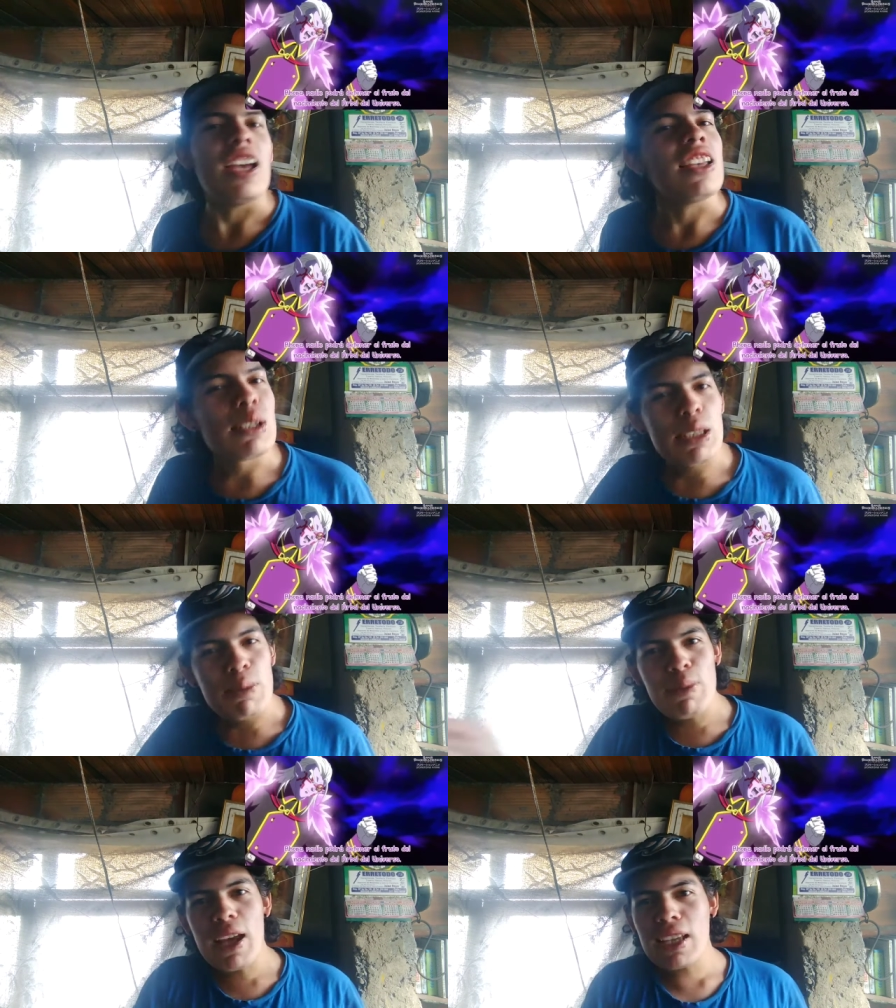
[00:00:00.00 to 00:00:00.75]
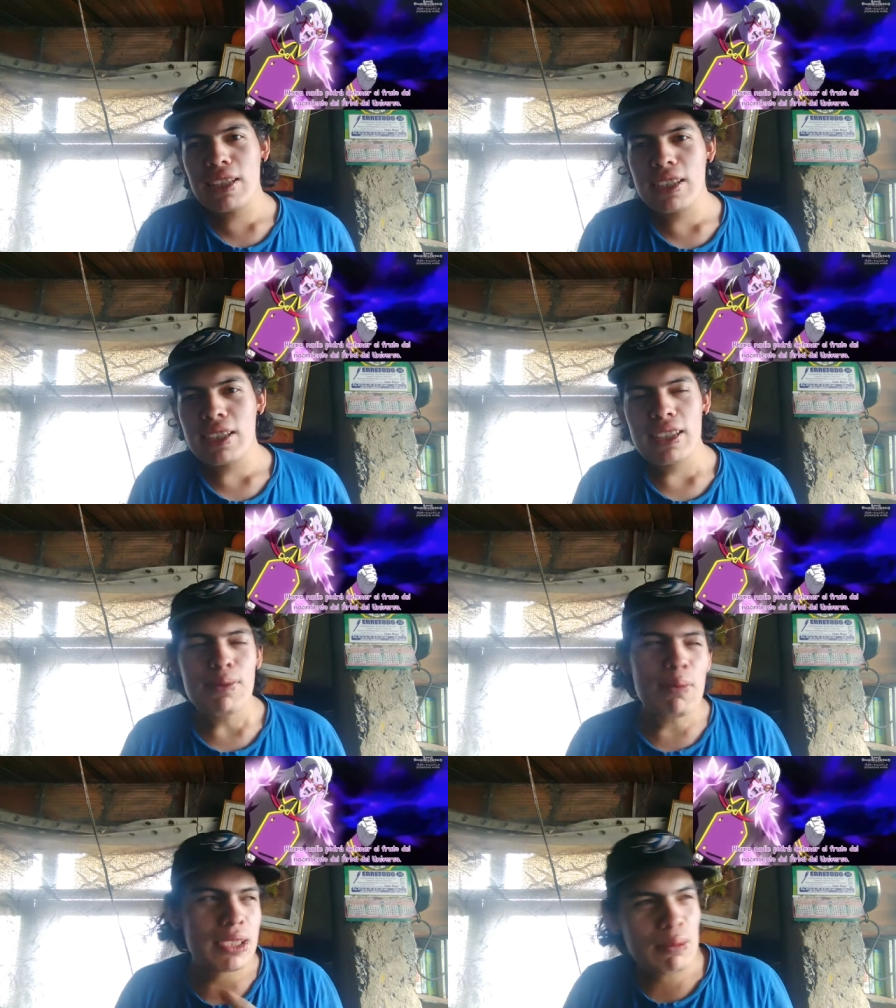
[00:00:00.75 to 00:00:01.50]
Si no se pegas,
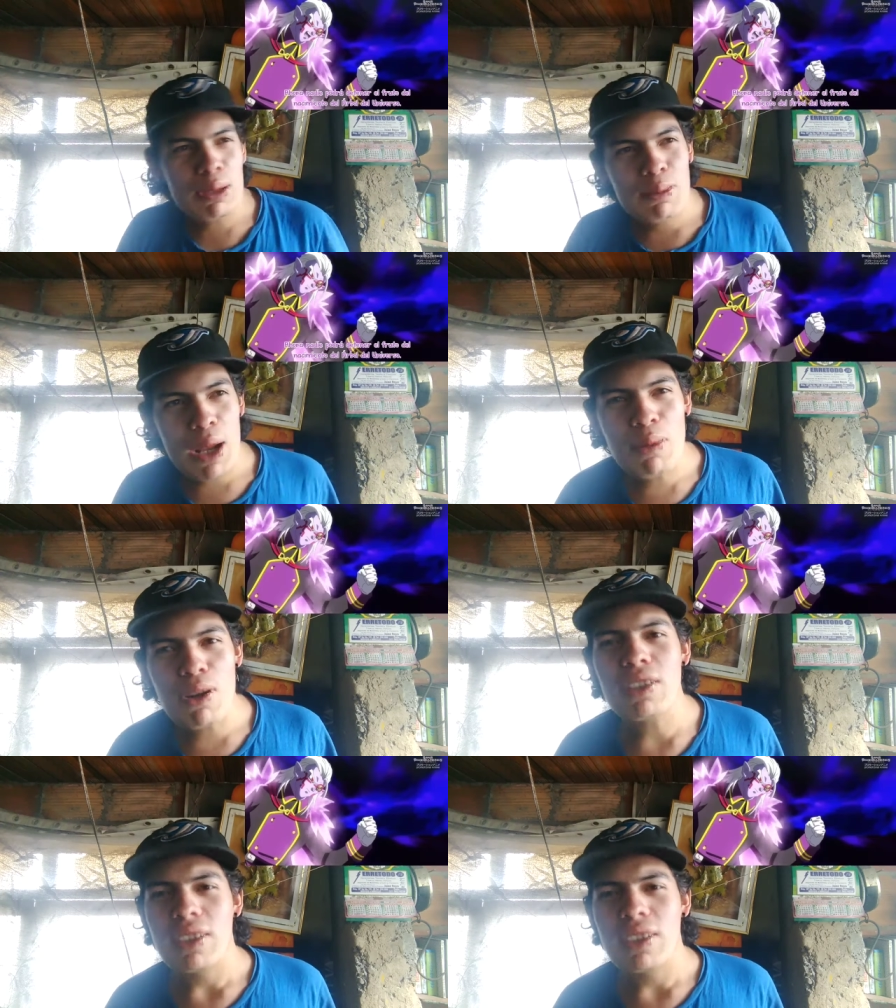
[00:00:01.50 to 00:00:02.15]
más preámbulos,